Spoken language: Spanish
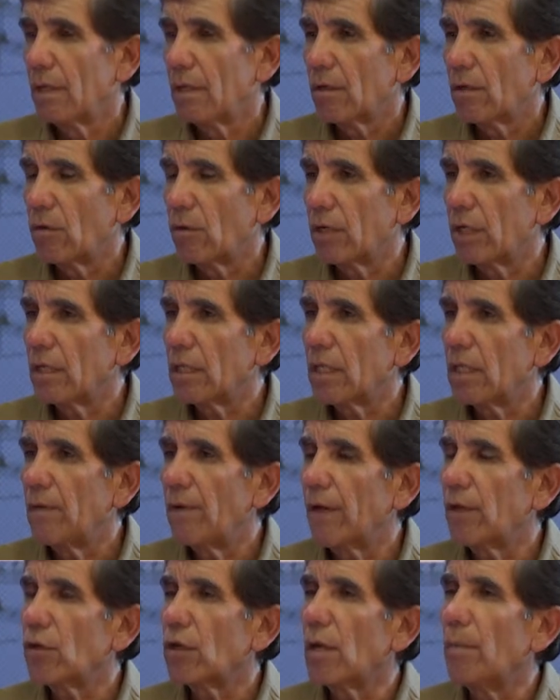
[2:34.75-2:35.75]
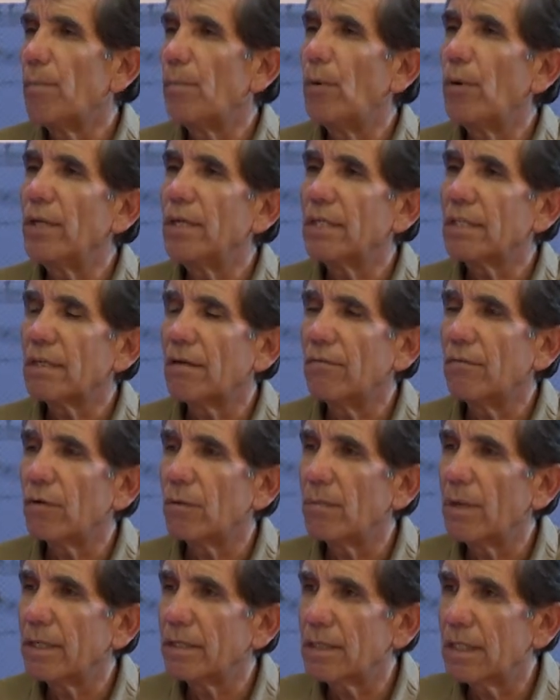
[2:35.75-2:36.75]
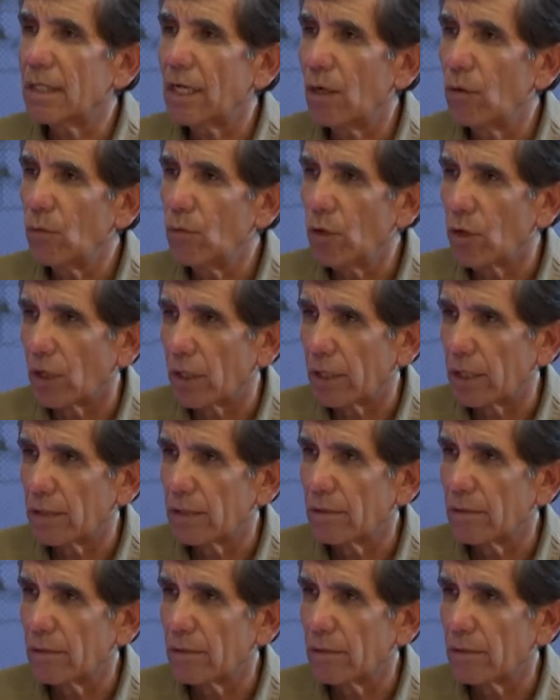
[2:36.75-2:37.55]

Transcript: Corrientes de barro que pueden transformarse en aluviones.